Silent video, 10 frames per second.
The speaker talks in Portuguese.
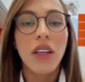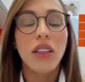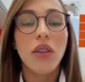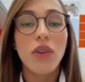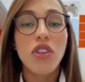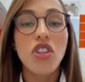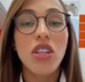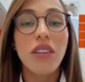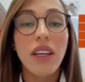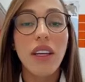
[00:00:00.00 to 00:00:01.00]
Então a
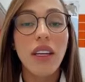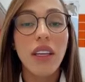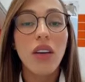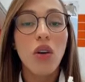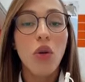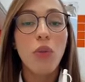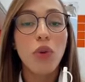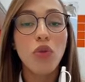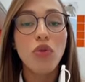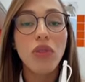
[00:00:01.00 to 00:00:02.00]
gente tem aí um
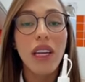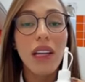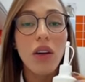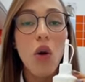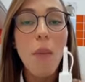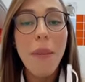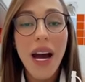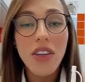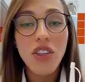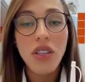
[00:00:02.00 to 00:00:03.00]
produto que ele
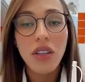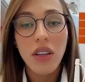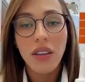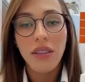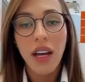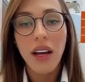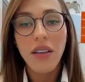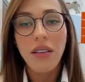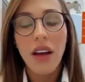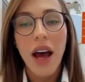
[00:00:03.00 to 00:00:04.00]
combate,
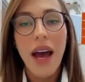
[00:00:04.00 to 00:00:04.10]
tá?